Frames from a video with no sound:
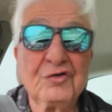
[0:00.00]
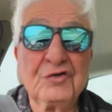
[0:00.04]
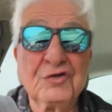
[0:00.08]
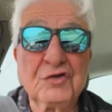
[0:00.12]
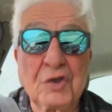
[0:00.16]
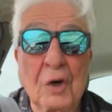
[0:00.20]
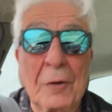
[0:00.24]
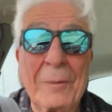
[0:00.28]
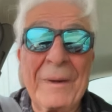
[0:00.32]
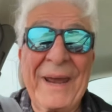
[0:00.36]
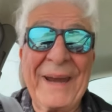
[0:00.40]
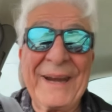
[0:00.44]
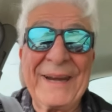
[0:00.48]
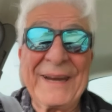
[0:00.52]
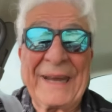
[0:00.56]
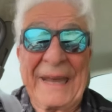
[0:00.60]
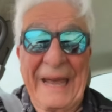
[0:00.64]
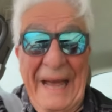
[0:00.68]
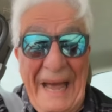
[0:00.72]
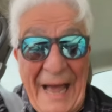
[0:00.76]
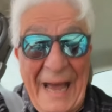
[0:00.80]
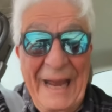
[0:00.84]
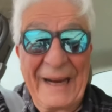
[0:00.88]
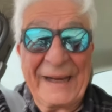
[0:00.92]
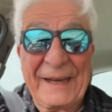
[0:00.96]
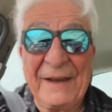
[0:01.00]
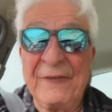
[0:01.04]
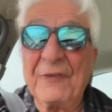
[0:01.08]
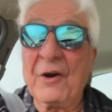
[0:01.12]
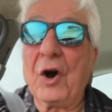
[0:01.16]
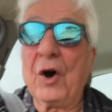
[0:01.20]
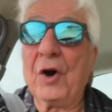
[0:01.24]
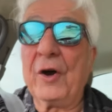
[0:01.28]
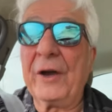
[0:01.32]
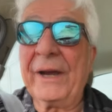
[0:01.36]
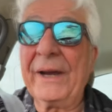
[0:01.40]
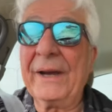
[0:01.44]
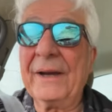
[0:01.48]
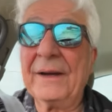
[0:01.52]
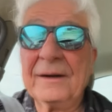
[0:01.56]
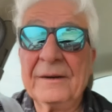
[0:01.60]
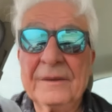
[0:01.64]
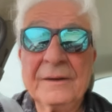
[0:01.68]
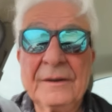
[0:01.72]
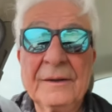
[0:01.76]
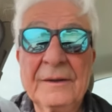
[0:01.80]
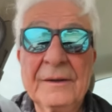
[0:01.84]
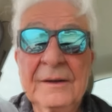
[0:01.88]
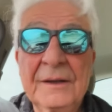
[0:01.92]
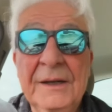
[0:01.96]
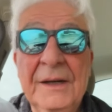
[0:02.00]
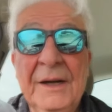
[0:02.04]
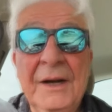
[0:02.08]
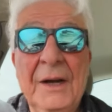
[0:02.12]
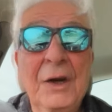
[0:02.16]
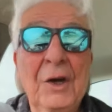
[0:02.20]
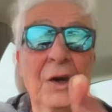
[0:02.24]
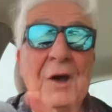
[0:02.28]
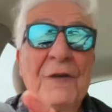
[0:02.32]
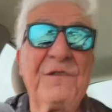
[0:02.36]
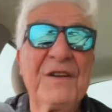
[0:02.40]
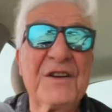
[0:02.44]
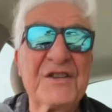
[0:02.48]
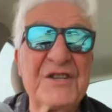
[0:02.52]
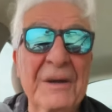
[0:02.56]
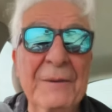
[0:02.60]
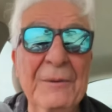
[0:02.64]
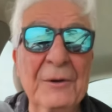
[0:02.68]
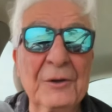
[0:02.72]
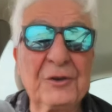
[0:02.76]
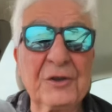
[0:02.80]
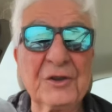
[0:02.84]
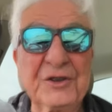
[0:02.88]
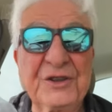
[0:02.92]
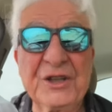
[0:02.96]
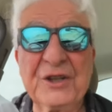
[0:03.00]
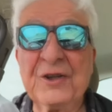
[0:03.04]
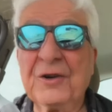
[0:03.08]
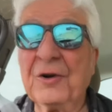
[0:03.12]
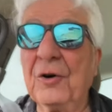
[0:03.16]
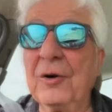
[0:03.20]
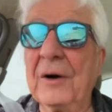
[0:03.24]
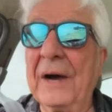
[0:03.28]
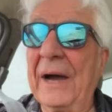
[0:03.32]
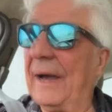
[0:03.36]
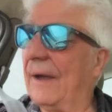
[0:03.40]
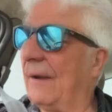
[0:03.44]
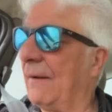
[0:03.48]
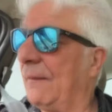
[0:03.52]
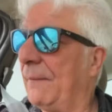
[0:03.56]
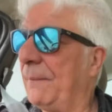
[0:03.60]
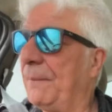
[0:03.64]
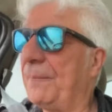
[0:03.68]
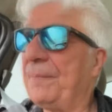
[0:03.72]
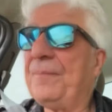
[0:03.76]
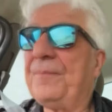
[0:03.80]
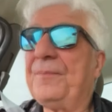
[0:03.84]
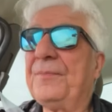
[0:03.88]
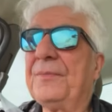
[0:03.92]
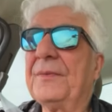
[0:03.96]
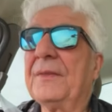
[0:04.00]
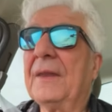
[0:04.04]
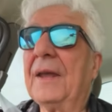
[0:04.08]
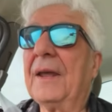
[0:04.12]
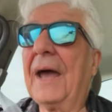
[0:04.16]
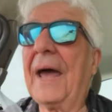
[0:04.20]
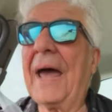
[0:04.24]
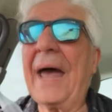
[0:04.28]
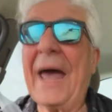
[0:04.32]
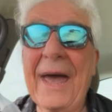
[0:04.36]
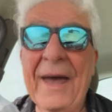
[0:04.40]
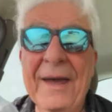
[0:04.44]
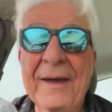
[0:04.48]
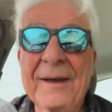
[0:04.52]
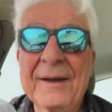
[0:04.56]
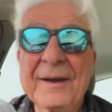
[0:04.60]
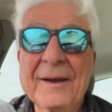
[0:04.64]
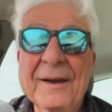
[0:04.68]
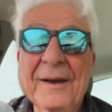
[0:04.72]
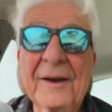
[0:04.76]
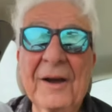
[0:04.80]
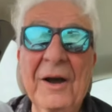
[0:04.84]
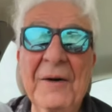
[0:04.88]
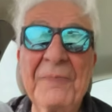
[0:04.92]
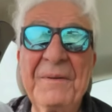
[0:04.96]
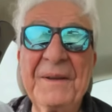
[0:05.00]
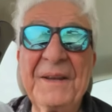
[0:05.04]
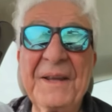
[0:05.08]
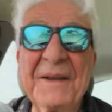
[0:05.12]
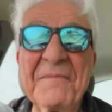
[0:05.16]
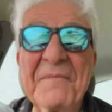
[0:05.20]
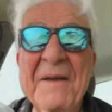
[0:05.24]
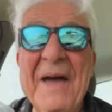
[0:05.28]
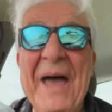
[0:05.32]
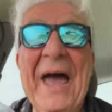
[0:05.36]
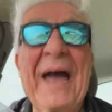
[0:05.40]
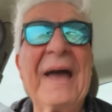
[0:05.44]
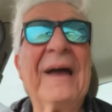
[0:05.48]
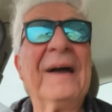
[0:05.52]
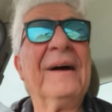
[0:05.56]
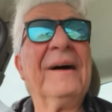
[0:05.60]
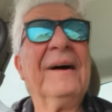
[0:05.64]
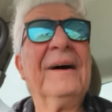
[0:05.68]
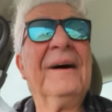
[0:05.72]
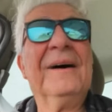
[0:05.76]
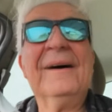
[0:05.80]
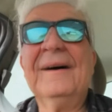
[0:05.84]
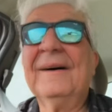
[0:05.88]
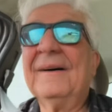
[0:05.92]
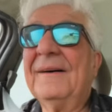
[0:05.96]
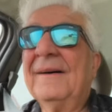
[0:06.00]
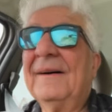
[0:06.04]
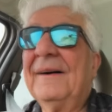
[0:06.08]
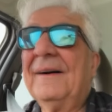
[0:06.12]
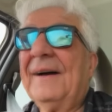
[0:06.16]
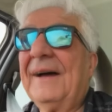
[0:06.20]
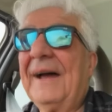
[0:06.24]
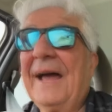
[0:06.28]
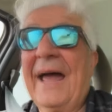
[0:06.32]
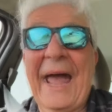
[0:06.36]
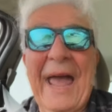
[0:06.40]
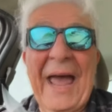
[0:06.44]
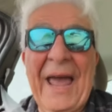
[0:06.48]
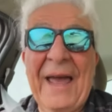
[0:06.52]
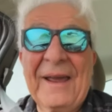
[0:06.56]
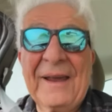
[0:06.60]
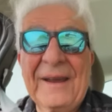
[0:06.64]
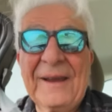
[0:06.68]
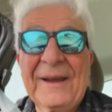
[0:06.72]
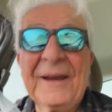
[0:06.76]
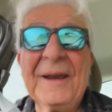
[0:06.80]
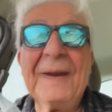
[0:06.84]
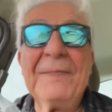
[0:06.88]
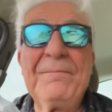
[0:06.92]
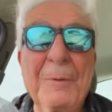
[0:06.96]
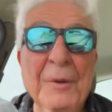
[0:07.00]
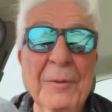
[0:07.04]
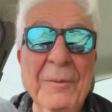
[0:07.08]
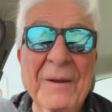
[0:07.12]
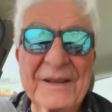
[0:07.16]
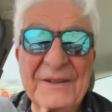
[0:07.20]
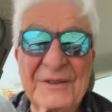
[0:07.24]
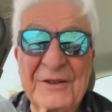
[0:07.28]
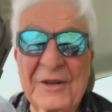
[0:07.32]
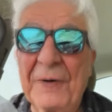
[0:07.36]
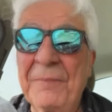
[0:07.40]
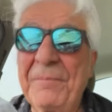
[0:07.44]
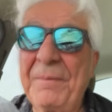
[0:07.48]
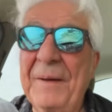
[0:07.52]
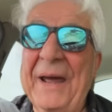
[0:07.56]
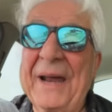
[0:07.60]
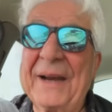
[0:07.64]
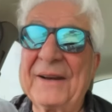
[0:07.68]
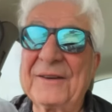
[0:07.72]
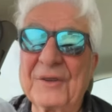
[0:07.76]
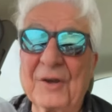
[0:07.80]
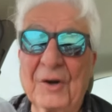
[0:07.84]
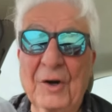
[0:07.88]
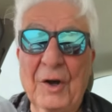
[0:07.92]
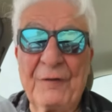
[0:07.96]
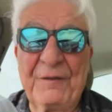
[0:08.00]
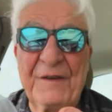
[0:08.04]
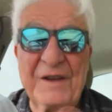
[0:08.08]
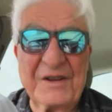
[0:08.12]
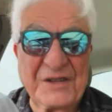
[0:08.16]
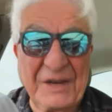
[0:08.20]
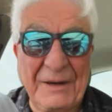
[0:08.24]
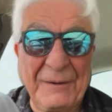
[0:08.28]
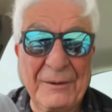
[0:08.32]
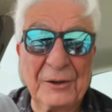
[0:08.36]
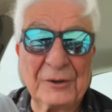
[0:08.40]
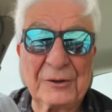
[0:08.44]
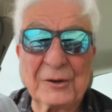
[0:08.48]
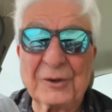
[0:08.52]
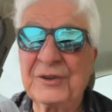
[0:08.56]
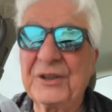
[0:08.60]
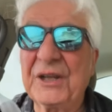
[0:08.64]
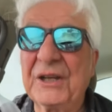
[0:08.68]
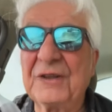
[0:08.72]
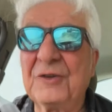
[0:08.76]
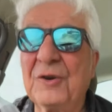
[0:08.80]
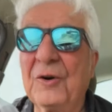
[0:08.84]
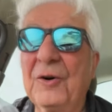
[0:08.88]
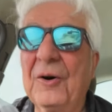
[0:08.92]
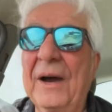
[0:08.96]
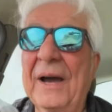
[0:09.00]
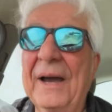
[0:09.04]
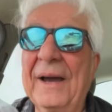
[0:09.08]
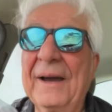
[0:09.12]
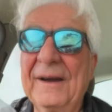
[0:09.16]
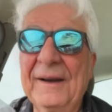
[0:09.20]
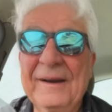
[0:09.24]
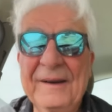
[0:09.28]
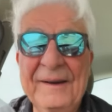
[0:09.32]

Domenica, anche voi? Lo facciamo tutti e due? Eh? Gobbi di me? Eh? Il pullman scoperto, lo facciamo tutti e due?